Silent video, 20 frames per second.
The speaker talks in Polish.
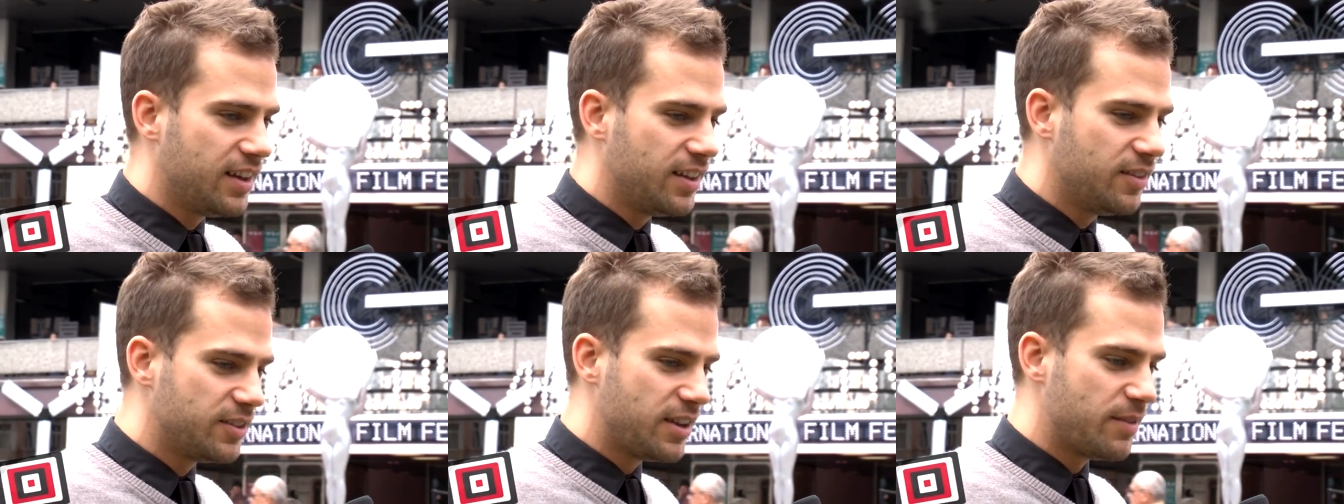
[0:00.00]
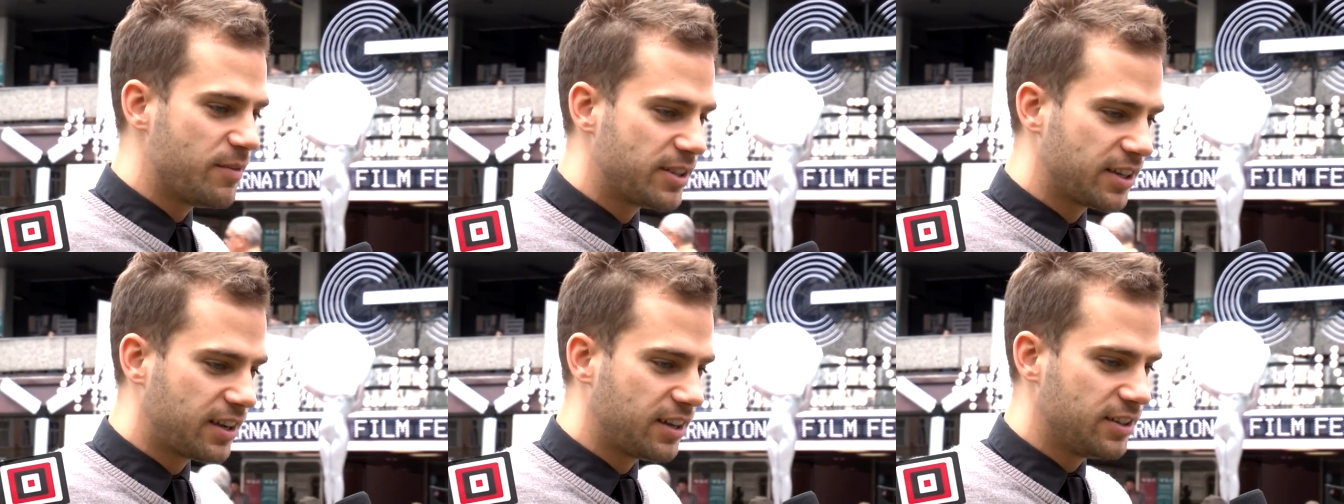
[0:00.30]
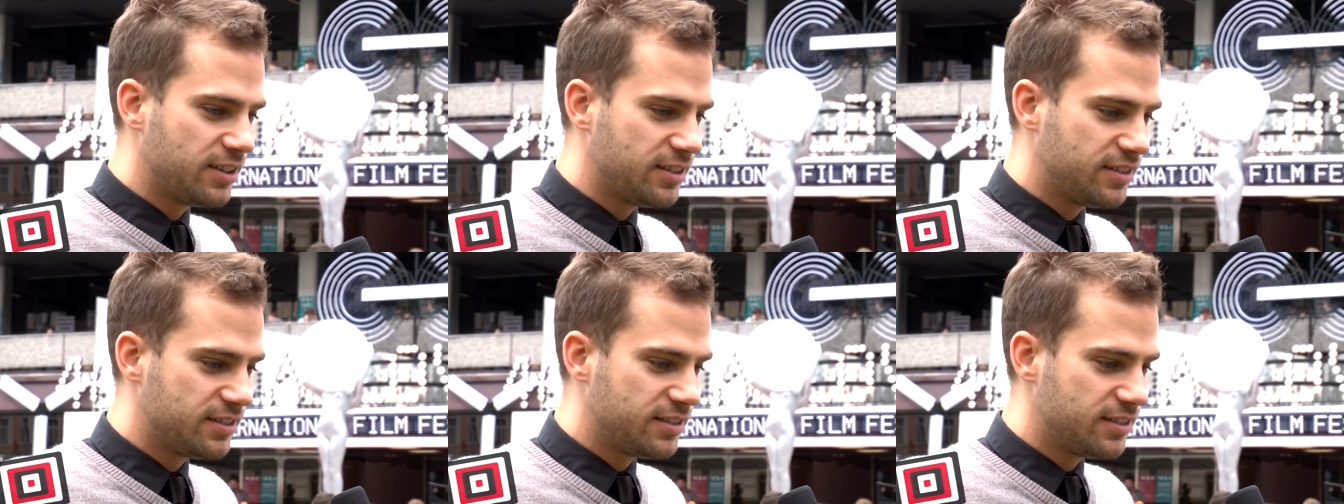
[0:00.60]
no nie wiem, jest taka
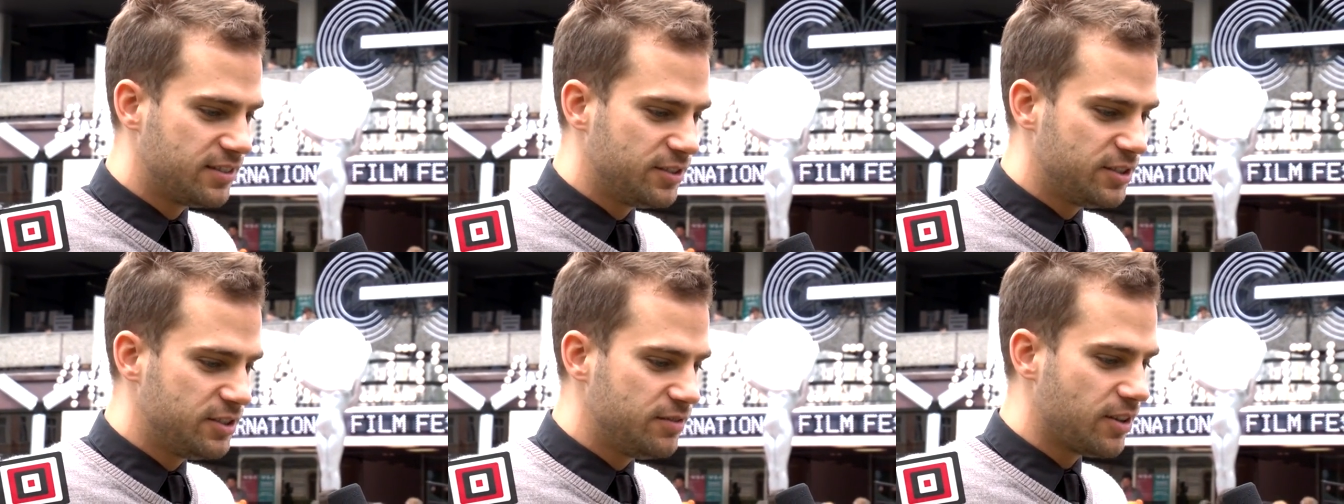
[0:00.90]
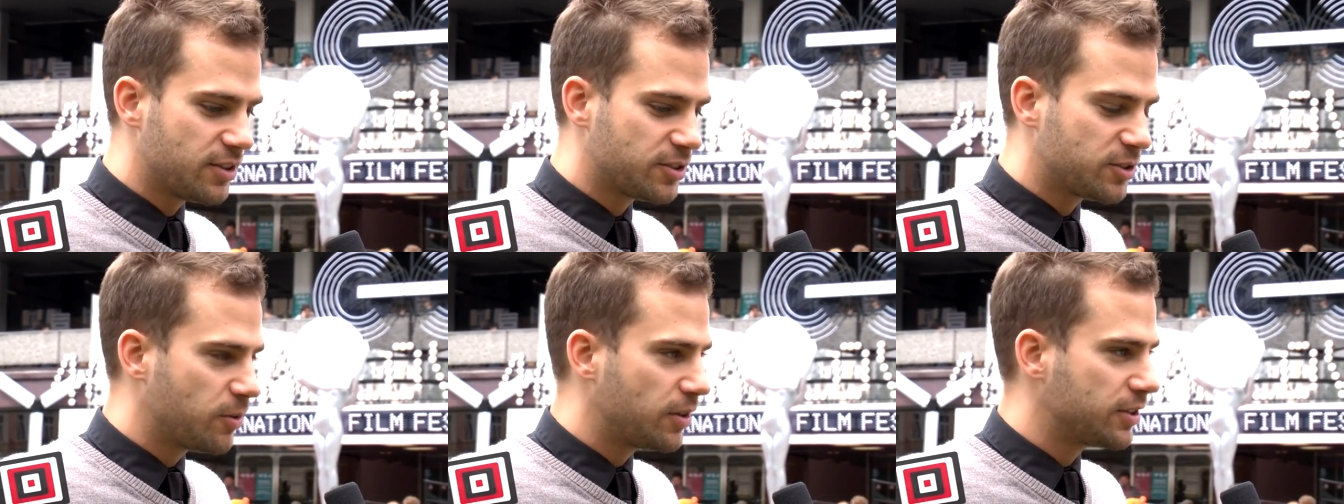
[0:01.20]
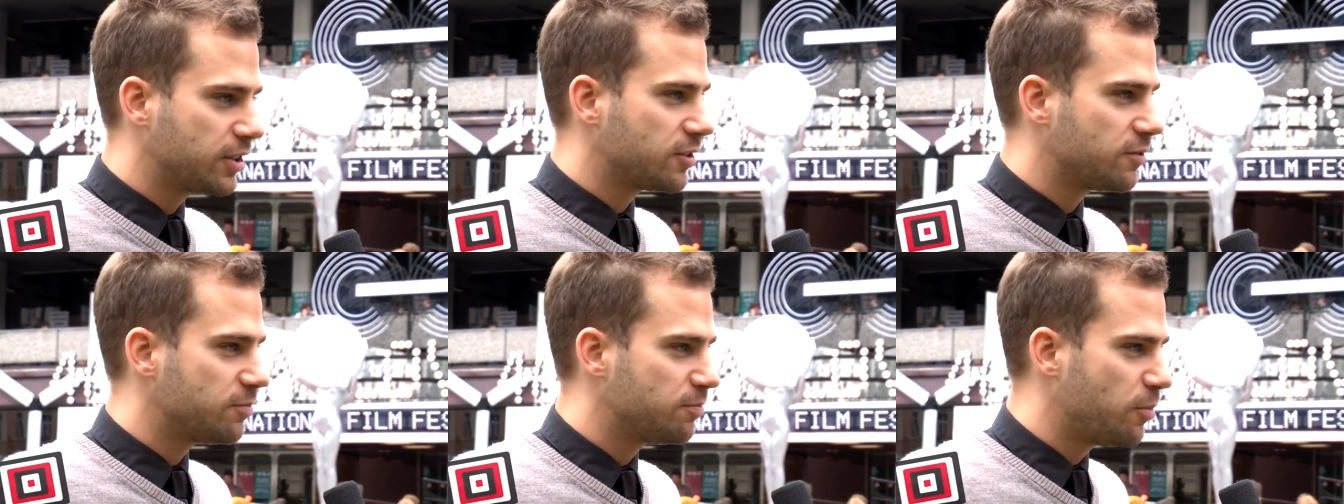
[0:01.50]
dziwna
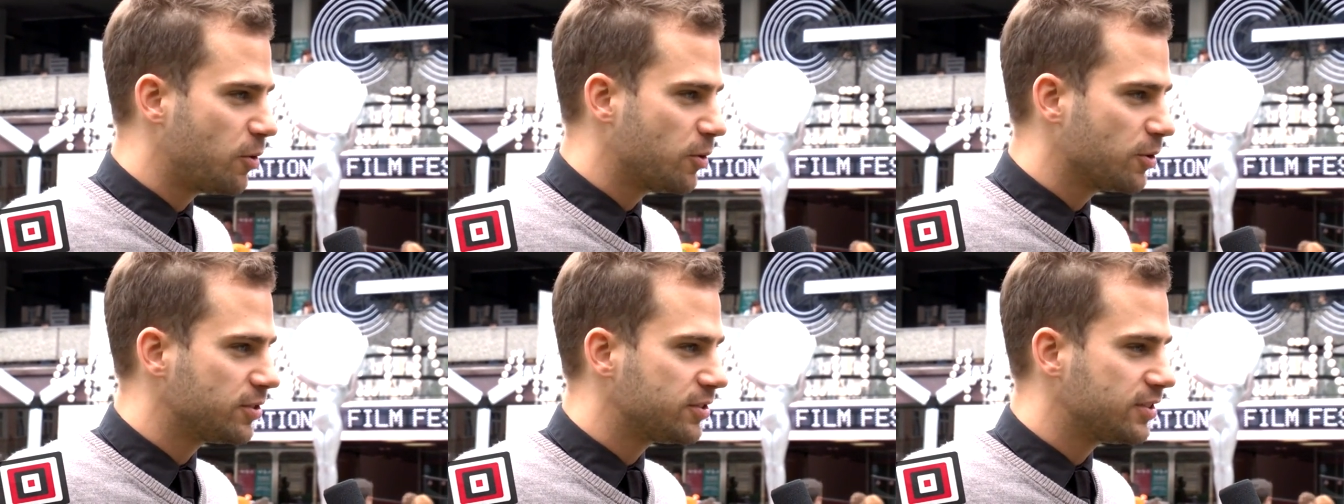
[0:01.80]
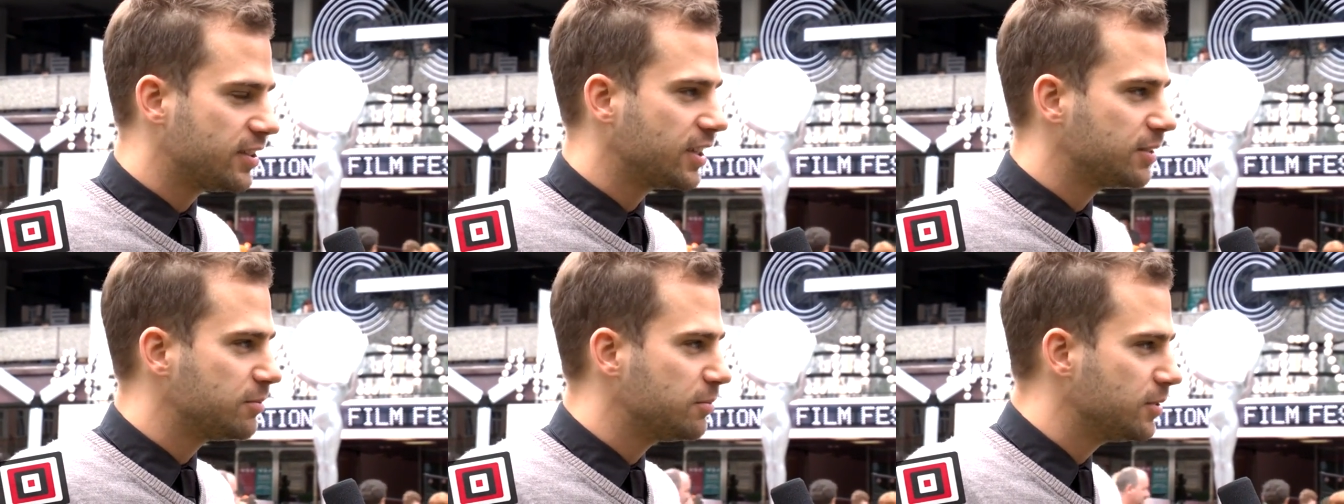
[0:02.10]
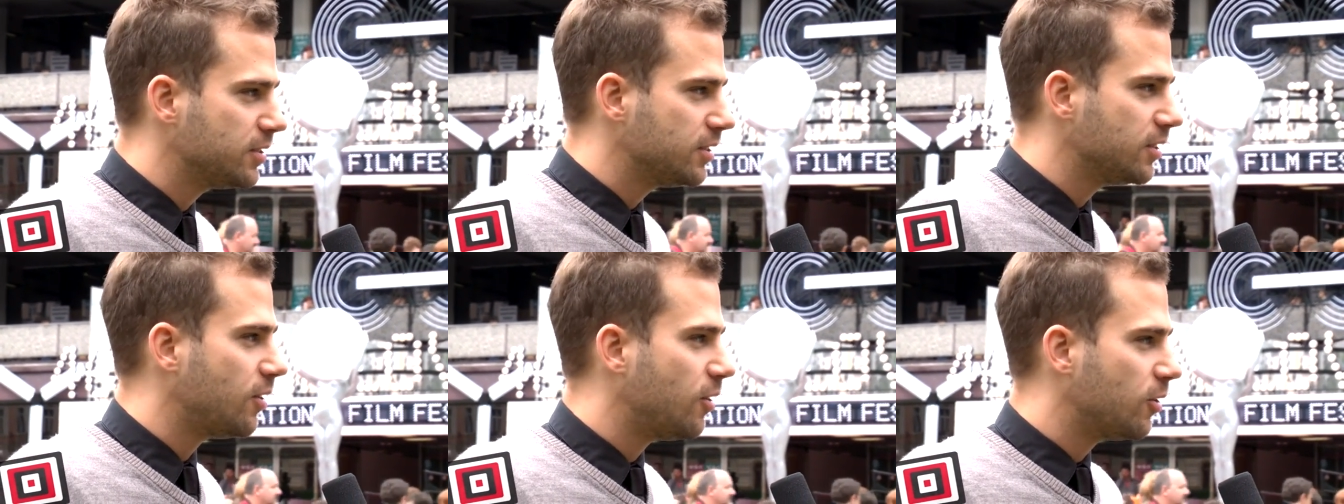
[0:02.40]
sytuacja, że w Polsce
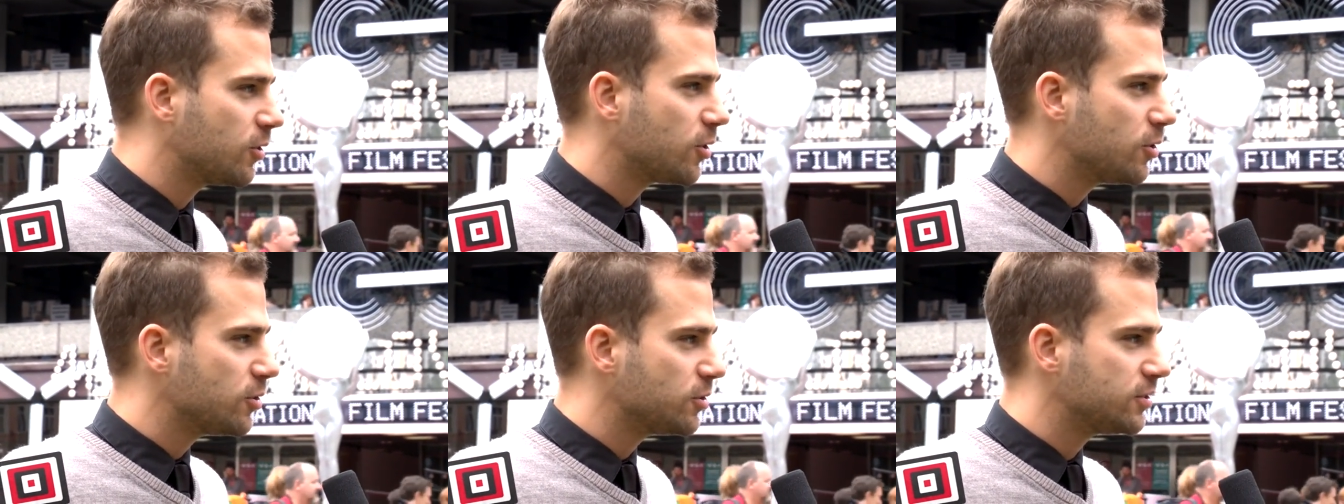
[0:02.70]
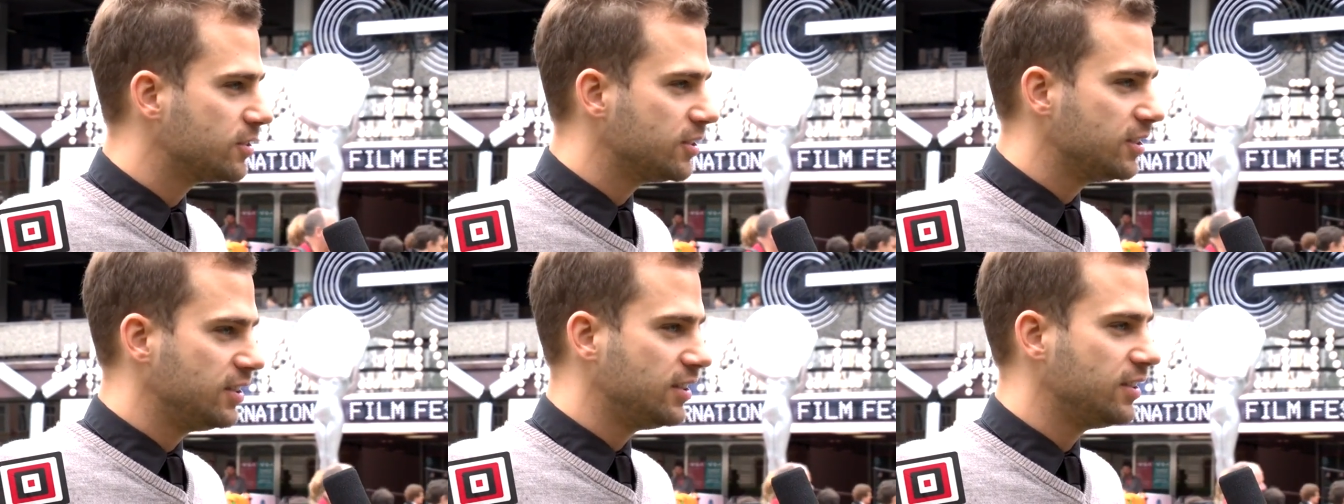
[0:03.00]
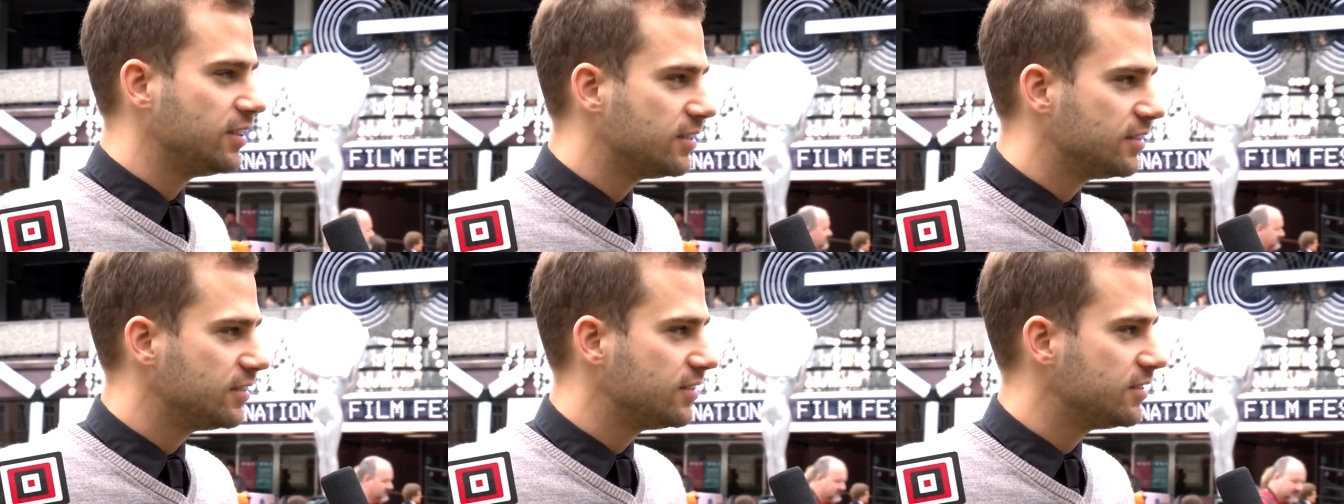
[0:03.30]
jakby o
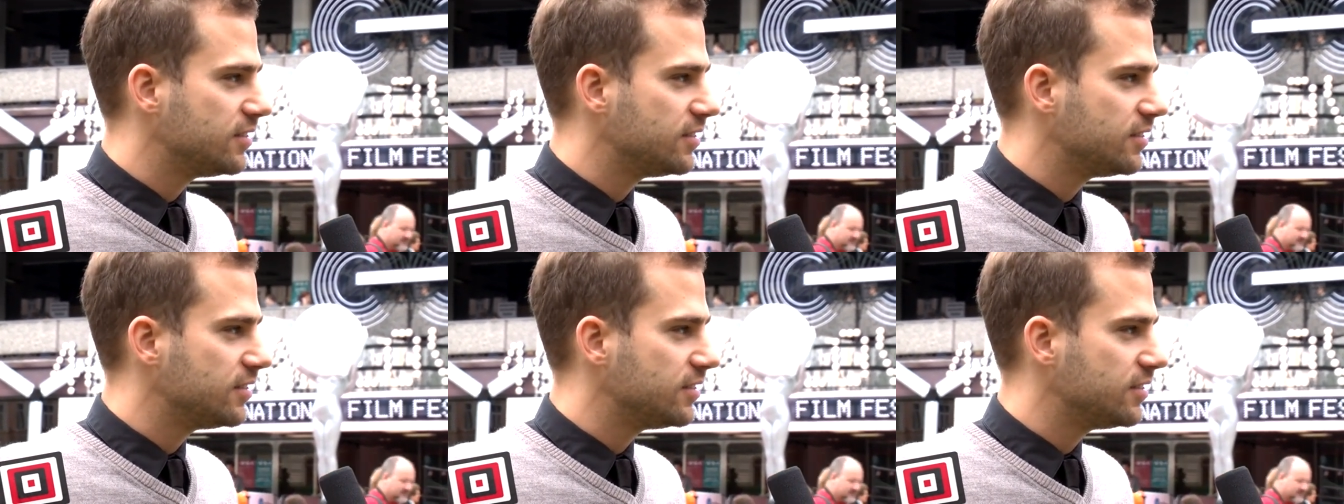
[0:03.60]
Rosji